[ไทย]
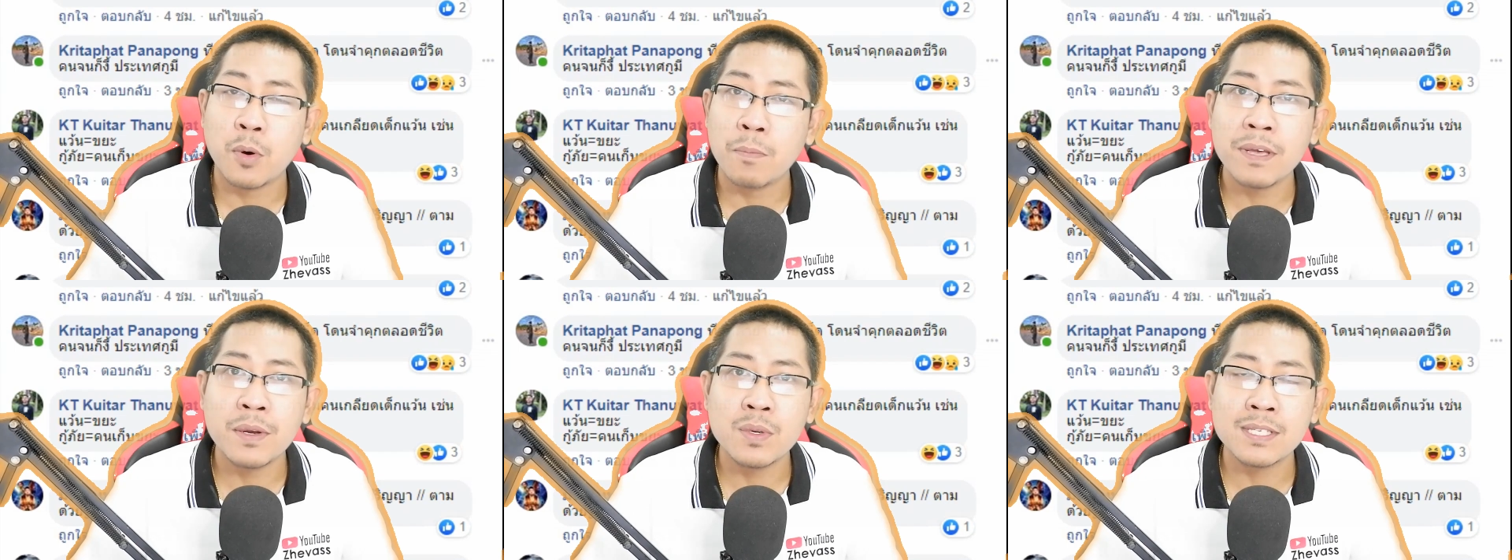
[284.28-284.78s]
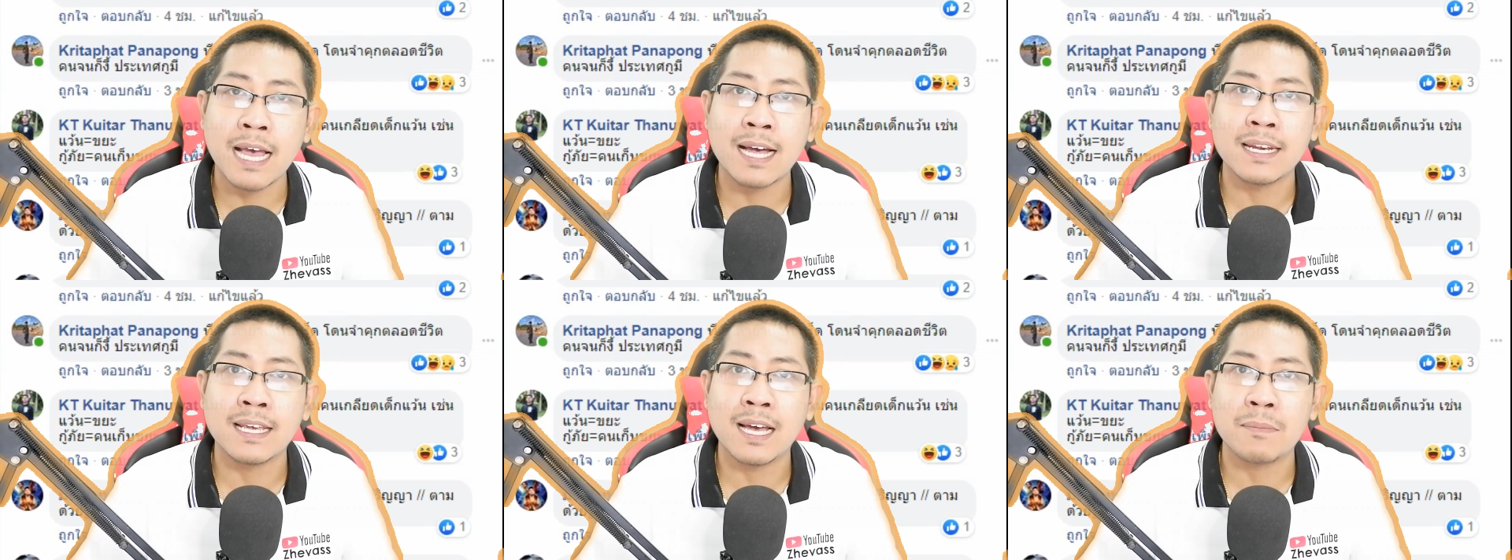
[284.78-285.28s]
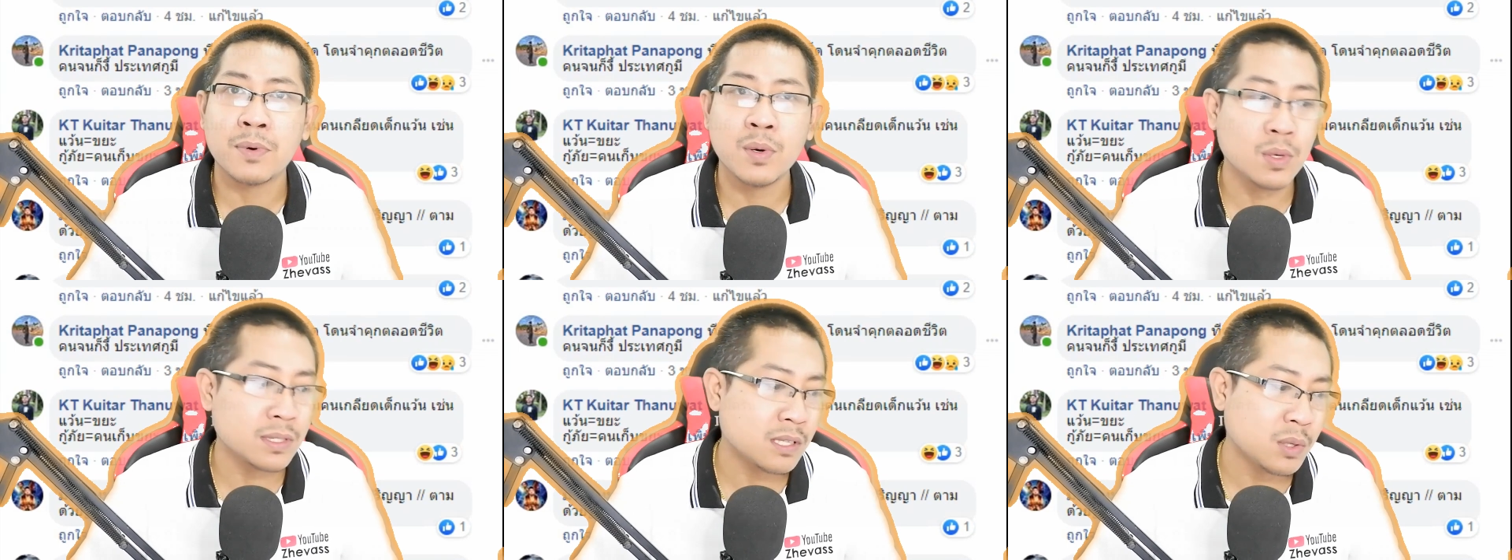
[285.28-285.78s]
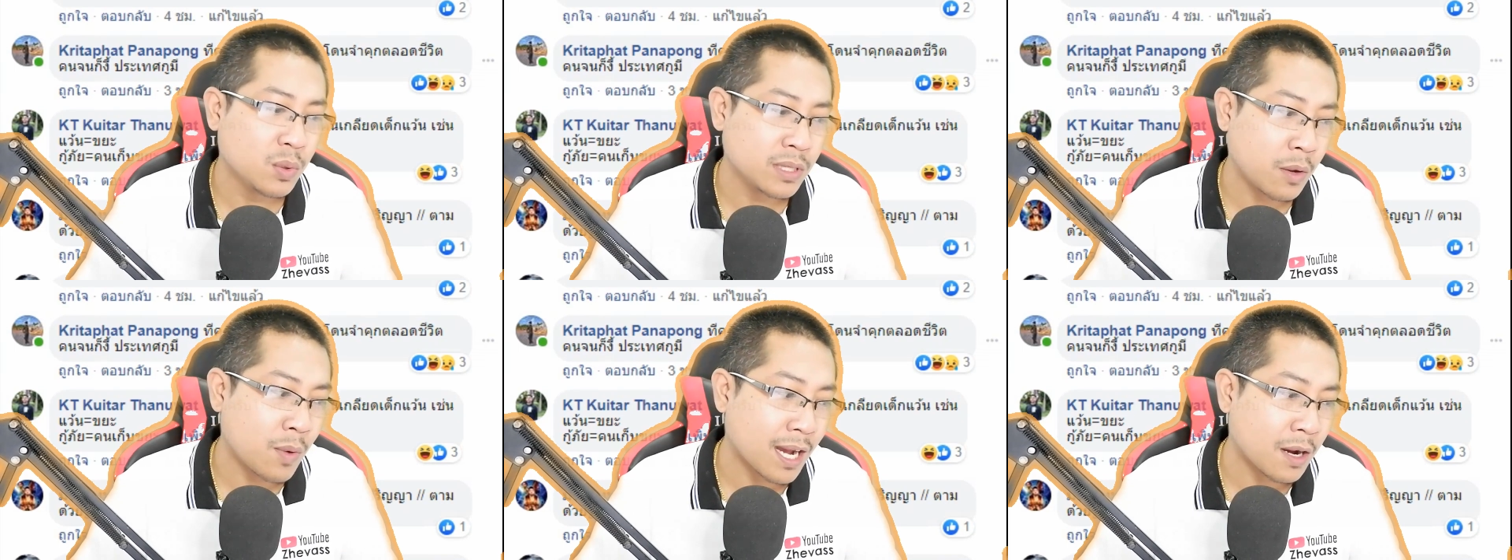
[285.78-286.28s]
ผมไม่รู้จักนะครับ รู้ รู้
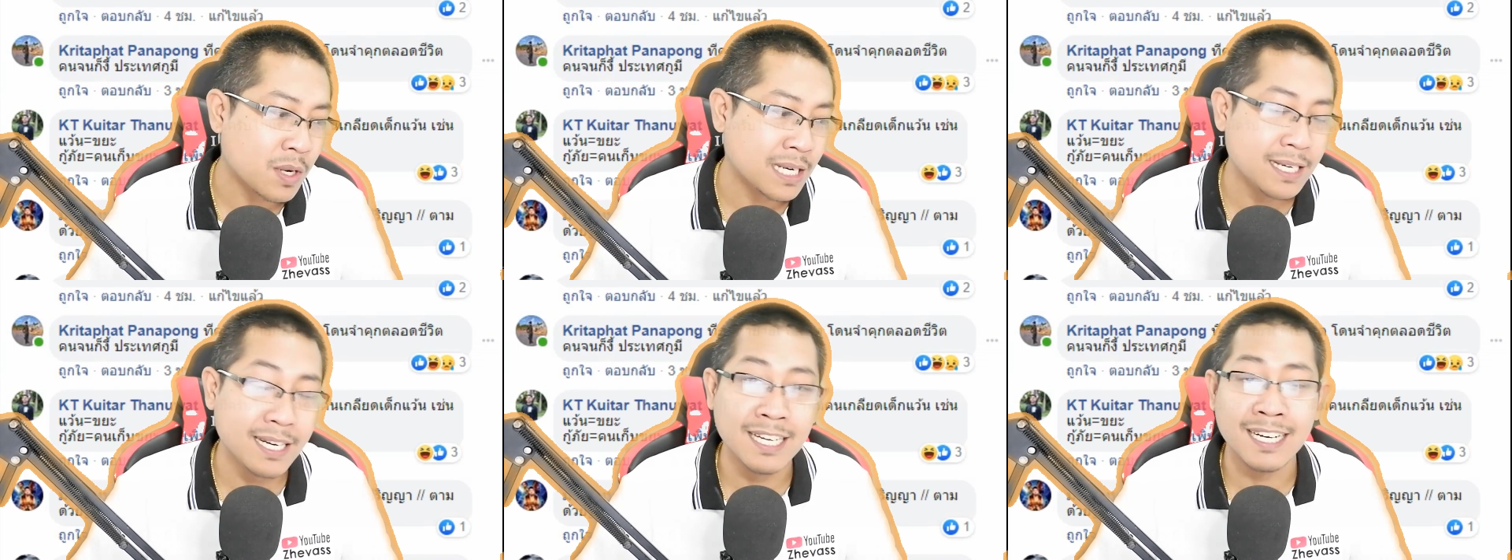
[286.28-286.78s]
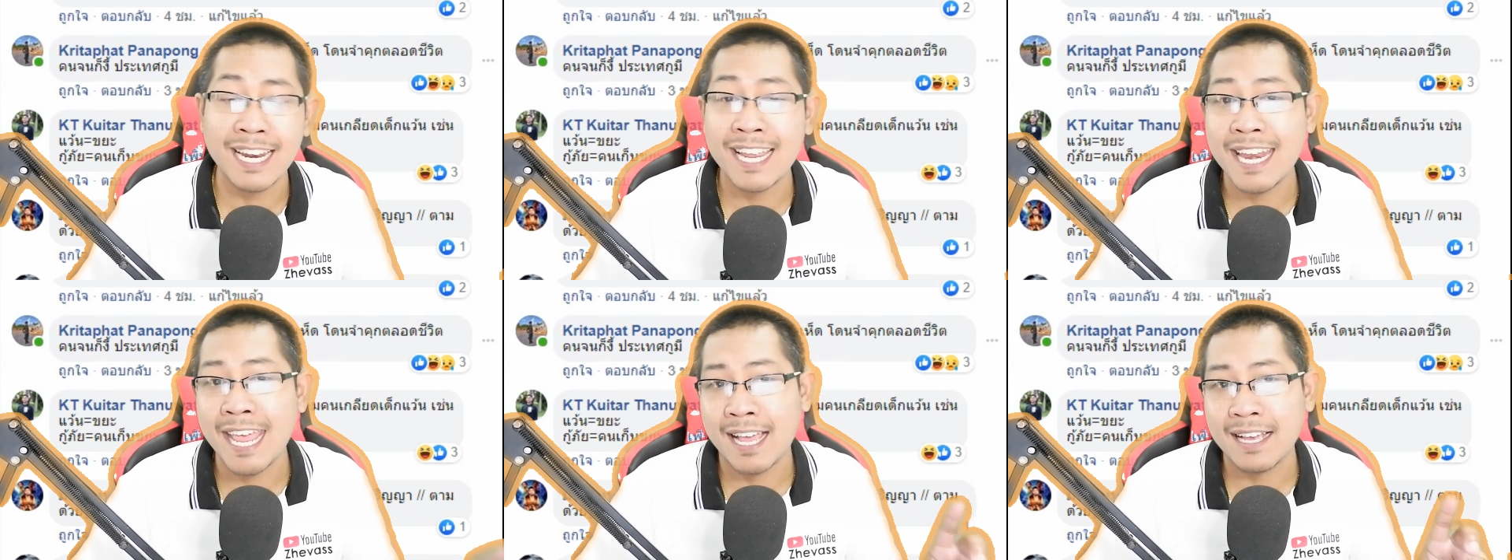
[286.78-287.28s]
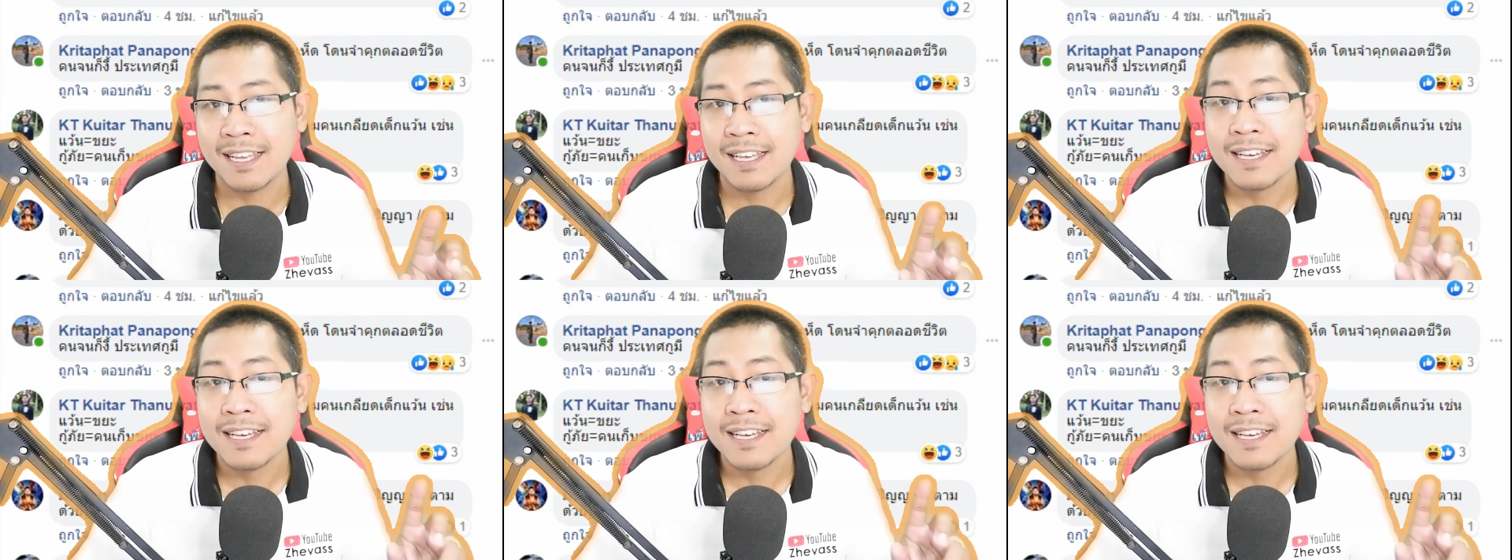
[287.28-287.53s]
แต่ว่าเขาคือหนึ่งในเด็ก